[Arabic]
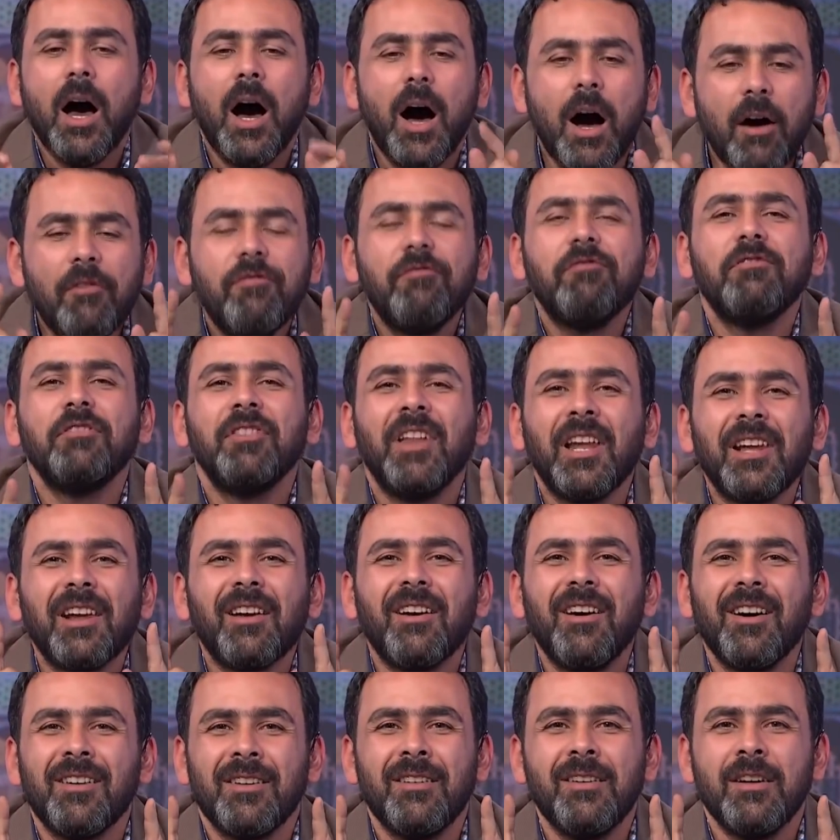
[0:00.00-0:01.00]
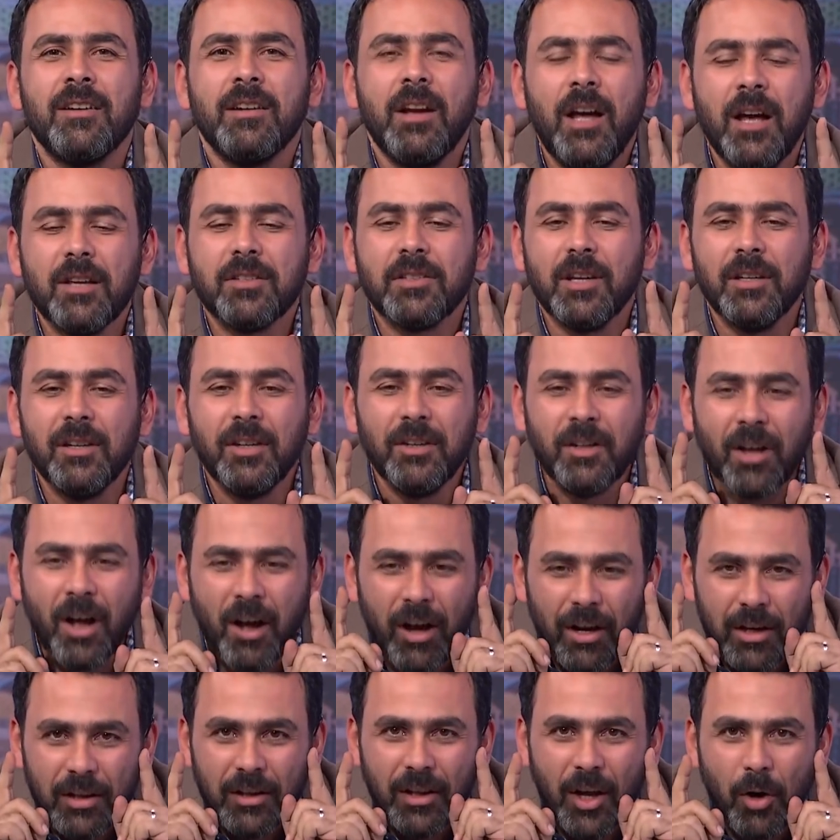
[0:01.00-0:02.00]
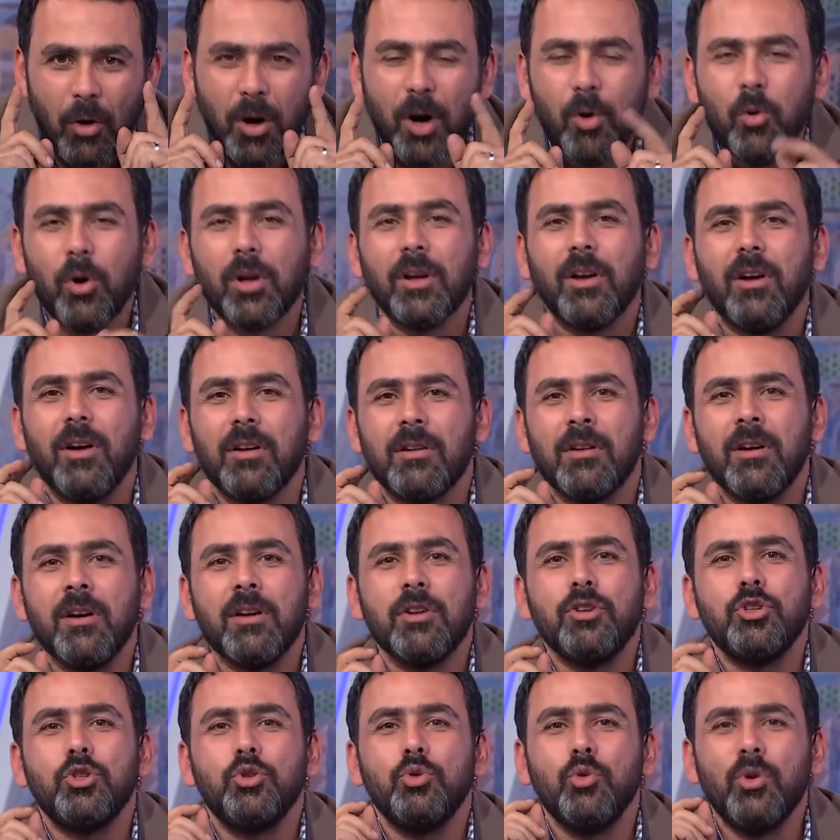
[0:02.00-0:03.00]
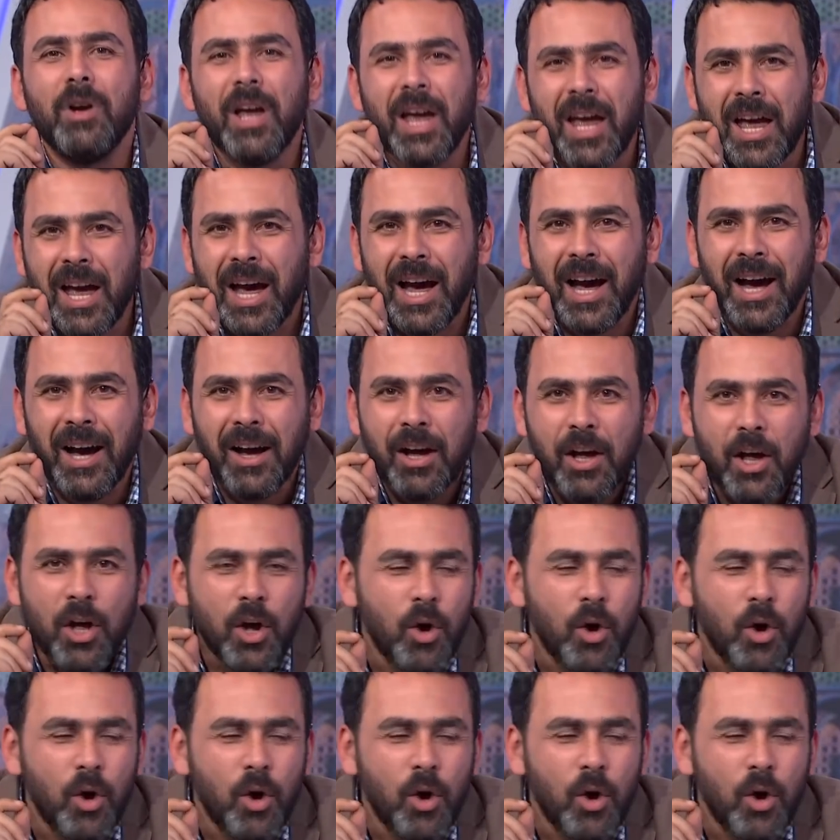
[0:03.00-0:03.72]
افضل قرار حصل النهارده وهو القرار الشجاع